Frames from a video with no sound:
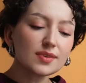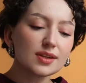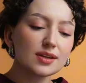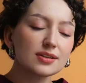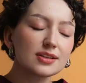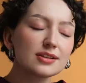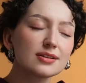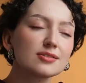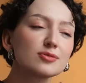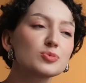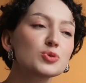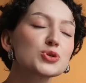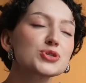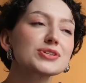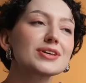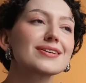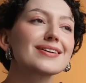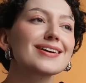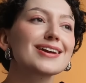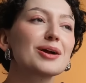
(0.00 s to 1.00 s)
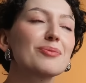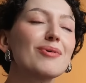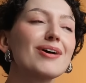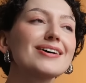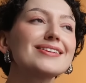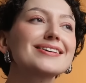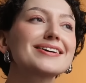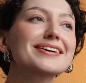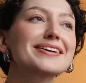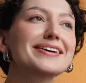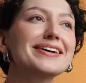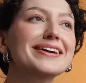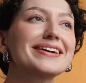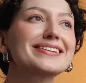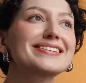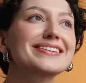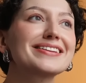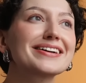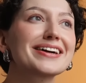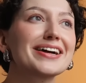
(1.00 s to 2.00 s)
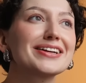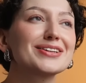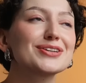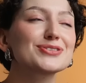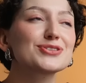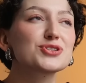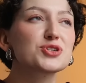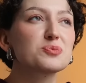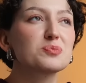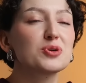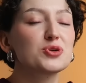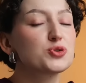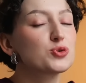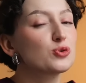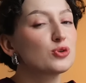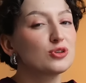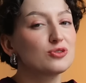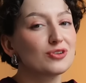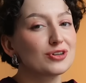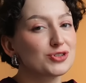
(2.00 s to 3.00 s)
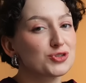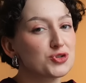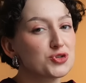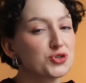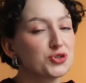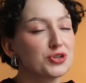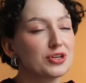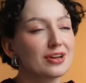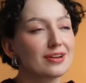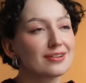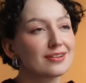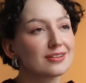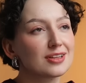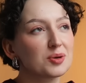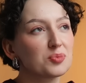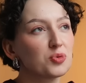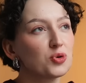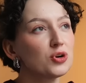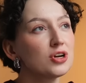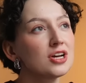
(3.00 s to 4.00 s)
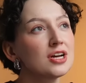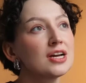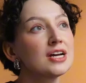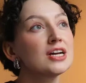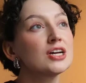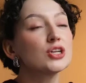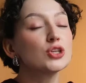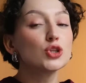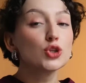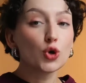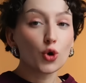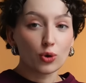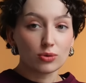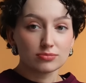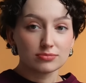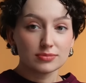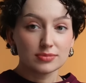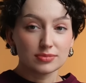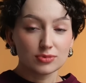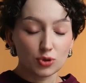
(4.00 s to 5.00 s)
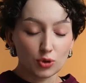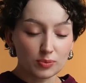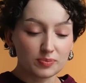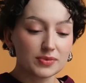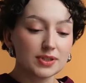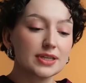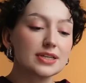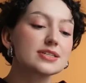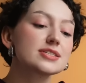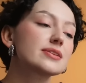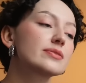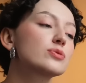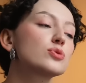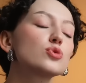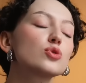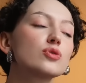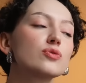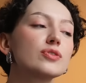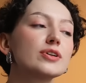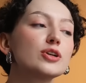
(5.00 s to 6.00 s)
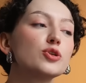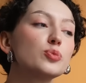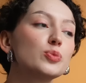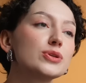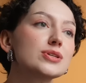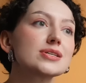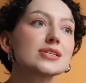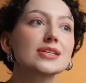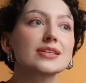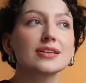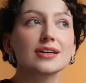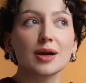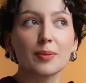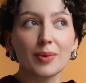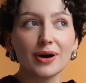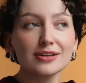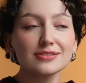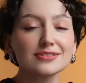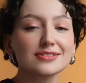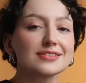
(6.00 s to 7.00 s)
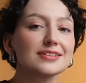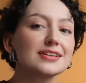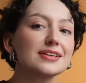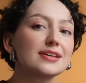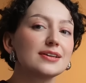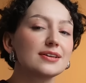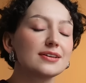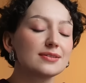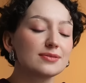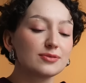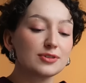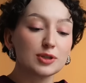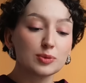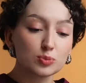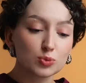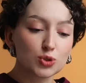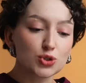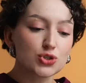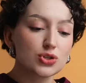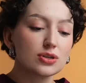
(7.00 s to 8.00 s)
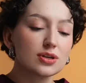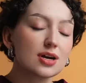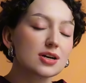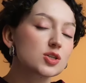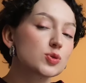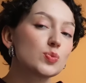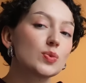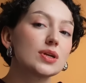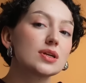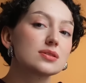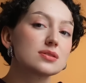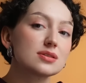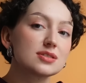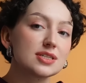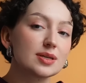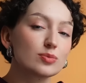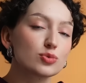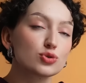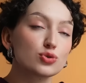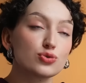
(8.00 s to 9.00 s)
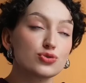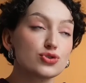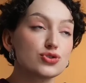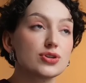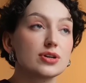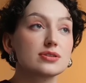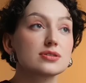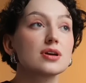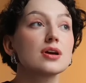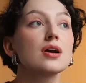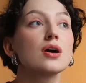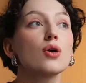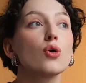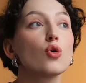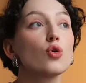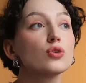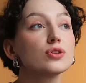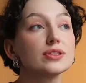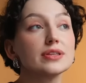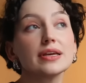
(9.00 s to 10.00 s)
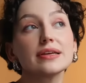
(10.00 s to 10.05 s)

для, мужских ароматах это, конечно же, пачули 24 от Лилабо, но но если вдруг вы любите этот аромат и вы не можете никак смириться с тем, что сейчас он